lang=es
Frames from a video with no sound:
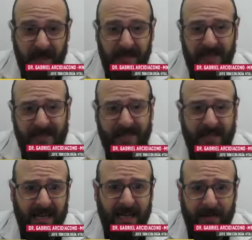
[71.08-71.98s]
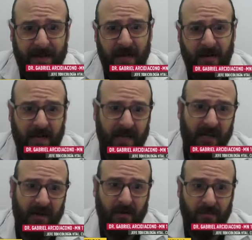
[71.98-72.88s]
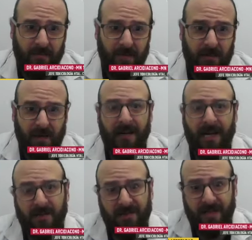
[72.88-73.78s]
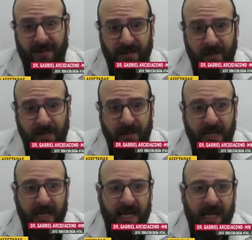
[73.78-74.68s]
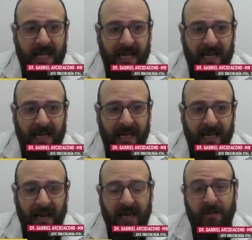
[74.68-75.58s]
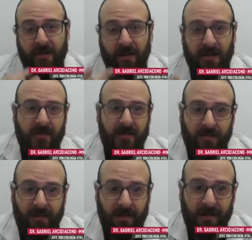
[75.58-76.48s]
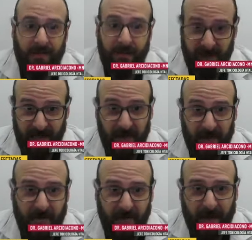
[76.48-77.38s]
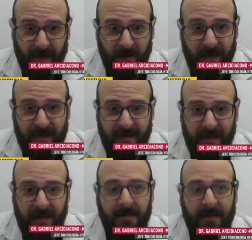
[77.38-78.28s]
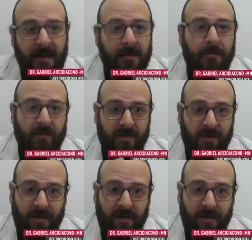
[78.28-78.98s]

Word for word: necesaria para lo que es una, buena conservación, y alimentos que no se, no se prepararon en forma correcta, mucho